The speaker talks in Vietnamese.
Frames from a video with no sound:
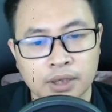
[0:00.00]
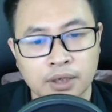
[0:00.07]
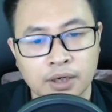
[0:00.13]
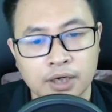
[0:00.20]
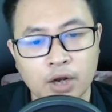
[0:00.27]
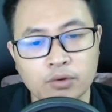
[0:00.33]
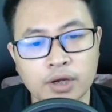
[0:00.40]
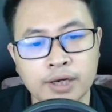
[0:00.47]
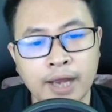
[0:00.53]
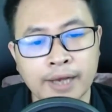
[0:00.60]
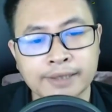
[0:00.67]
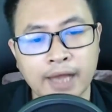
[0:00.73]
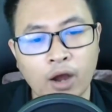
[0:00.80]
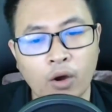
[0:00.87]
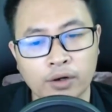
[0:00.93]
nếu đứng ngay
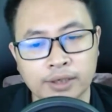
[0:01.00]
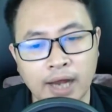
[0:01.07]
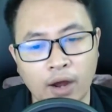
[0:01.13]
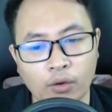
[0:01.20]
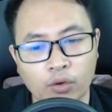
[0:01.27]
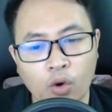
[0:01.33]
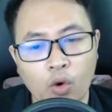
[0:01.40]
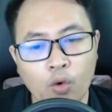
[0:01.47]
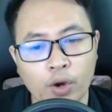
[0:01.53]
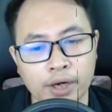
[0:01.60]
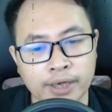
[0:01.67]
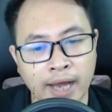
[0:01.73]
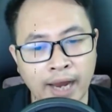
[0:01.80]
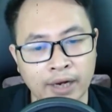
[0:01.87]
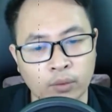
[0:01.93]
tại hòn đảo cô
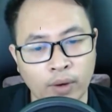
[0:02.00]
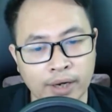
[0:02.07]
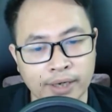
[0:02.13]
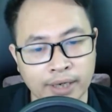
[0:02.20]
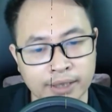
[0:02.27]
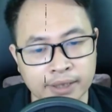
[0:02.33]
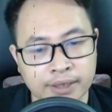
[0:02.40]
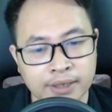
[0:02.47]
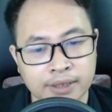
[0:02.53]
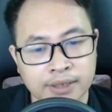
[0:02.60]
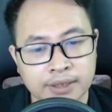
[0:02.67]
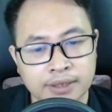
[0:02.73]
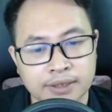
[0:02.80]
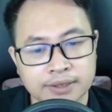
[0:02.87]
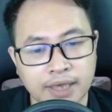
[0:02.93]
huyền hải ngoại này
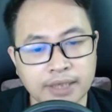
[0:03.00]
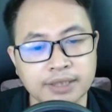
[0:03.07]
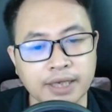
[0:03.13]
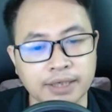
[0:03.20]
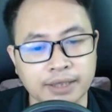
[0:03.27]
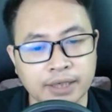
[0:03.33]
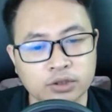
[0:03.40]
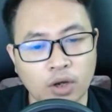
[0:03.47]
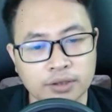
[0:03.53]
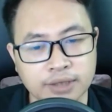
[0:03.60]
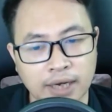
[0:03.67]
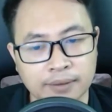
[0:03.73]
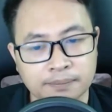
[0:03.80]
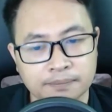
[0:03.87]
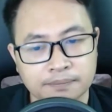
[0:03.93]
Sẽ nhìn thấy rõ
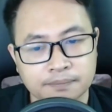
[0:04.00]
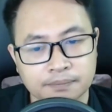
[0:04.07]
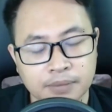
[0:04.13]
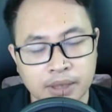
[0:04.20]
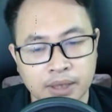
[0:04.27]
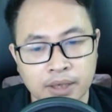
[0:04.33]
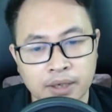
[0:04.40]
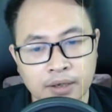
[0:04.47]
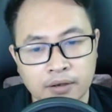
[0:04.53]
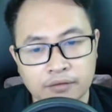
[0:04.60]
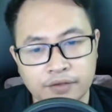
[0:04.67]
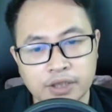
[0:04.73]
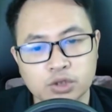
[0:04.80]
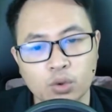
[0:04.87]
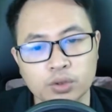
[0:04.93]
ràng
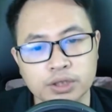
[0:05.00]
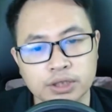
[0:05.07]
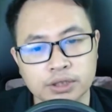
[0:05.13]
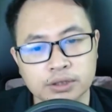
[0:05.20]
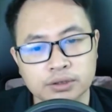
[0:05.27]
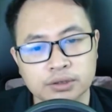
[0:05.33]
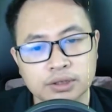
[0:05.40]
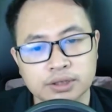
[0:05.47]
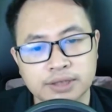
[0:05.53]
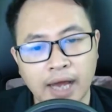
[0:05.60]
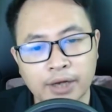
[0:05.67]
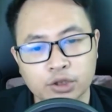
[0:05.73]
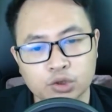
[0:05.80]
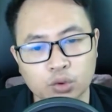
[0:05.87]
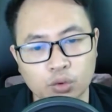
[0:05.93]
Ví dụ như
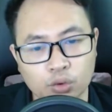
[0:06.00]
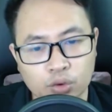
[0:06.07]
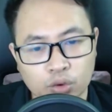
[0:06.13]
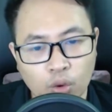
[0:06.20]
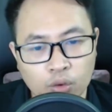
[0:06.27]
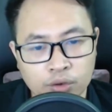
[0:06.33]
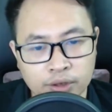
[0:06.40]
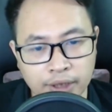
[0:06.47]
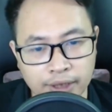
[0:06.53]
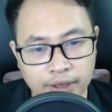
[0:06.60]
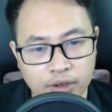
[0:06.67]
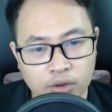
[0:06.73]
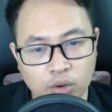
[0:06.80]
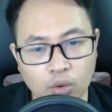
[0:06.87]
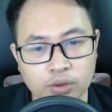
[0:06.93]
gia chủ tôn thị
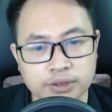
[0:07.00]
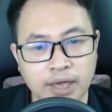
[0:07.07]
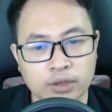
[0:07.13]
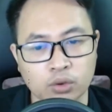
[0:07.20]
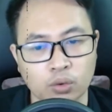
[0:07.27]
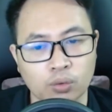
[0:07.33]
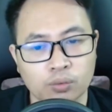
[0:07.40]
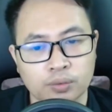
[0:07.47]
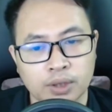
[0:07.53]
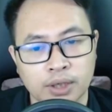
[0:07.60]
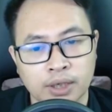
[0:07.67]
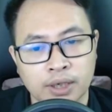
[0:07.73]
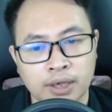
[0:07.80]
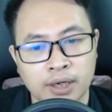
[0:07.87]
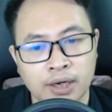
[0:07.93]
tôn gia thụ
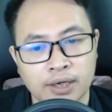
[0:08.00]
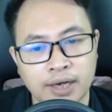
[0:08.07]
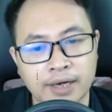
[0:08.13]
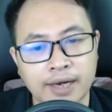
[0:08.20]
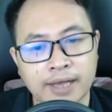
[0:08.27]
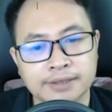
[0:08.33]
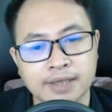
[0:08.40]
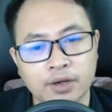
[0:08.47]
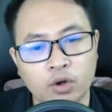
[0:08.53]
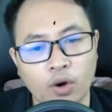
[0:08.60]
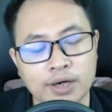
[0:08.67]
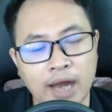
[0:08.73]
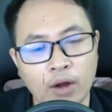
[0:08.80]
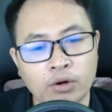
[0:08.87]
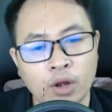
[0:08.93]
Lần này rời
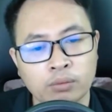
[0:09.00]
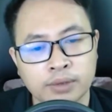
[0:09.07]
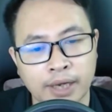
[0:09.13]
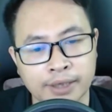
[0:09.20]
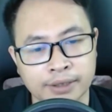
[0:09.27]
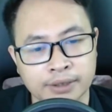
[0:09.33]
khỏi lão Long Thành